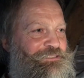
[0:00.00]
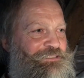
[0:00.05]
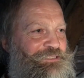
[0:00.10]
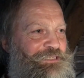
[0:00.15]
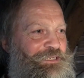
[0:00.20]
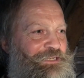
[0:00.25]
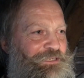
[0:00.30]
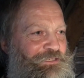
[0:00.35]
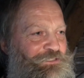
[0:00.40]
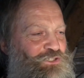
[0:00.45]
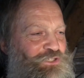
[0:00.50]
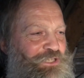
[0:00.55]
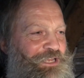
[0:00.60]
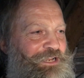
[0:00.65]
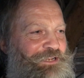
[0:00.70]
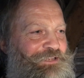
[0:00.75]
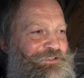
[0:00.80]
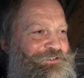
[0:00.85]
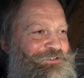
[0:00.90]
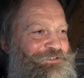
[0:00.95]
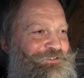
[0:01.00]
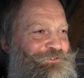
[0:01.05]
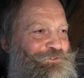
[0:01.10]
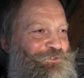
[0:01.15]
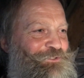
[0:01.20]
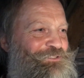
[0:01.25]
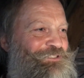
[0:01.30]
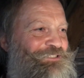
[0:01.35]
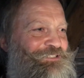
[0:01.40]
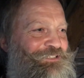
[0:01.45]
sehr stark äh,
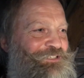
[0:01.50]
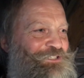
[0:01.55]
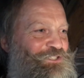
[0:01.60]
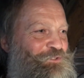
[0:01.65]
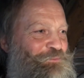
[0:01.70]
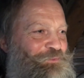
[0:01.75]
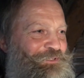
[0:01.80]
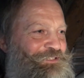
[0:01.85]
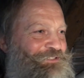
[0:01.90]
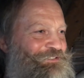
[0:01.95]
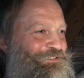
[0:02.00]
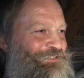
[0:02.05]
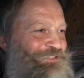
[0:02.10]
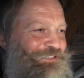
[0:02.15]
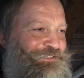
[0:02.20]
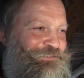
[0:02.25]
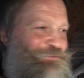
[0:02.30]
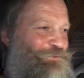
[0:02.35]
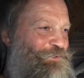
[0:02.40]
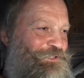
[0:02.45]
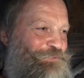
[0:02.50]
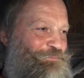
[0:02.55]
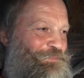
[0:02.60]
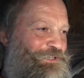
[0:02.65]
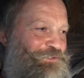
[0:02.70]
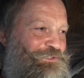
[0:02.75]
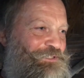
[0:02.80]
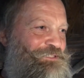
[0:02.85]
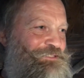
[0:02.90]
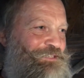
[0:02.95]
konzentriert spielte, dann hörte
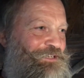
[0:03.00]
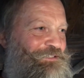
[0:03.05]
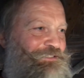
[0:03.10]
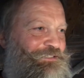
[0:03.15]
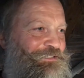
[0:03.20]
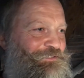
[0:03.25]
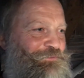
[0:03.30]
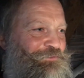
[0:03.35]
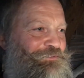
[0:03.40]
man auch die Zeit nicht.